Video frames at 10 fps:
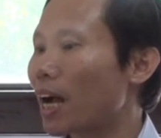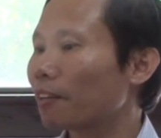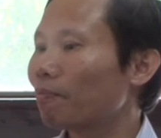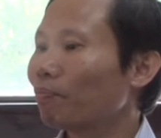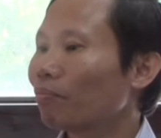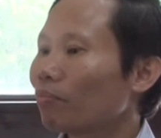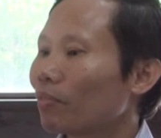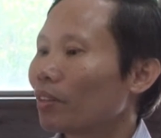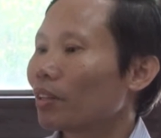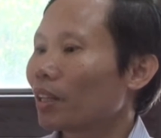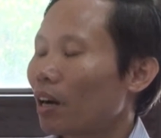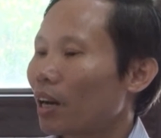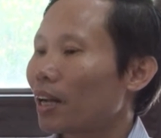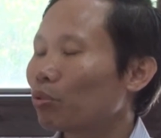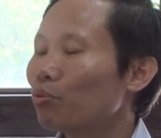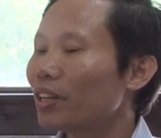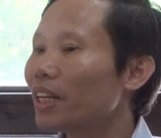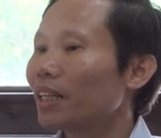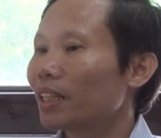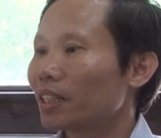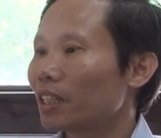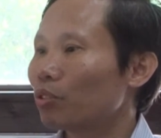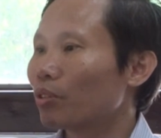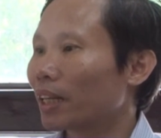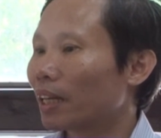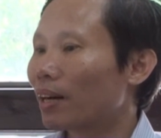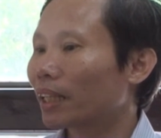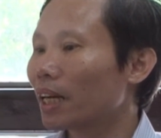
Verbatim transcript: Hoạt động thu phí tại hai cửa khẩu quốc tế Lao Bảo và